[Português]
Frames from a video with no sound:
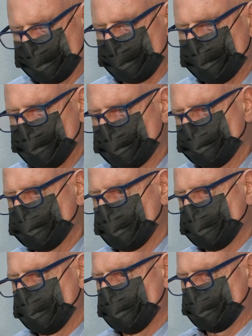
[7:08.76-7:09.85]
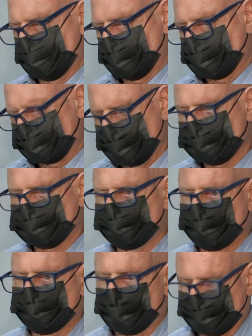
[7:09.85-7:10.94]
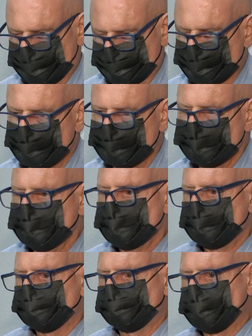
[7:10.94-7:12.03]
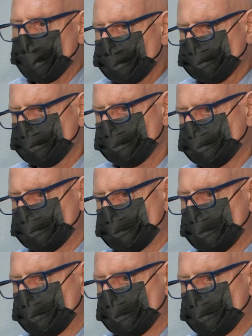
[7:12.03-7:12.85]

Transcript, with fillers: 1 de janeiro até esse momento. Dessas,